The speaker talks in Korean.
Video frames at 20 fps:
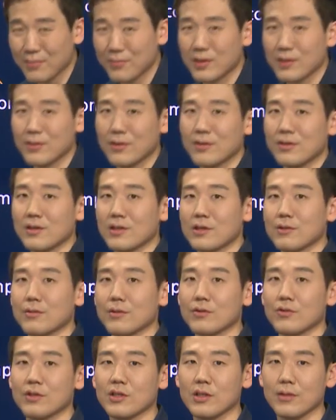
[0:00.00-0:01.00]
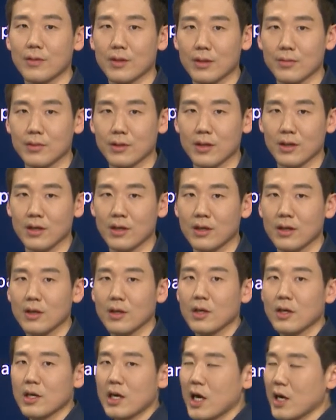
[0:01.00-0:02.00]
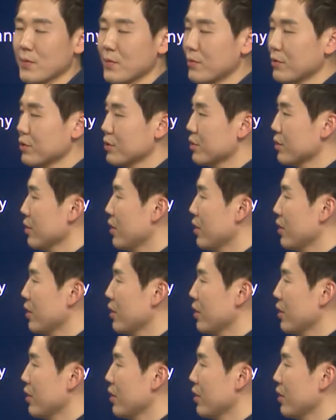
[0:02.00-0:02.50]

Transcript: 비번을 지워주시기 바랍니다. A번 예, 보시죠.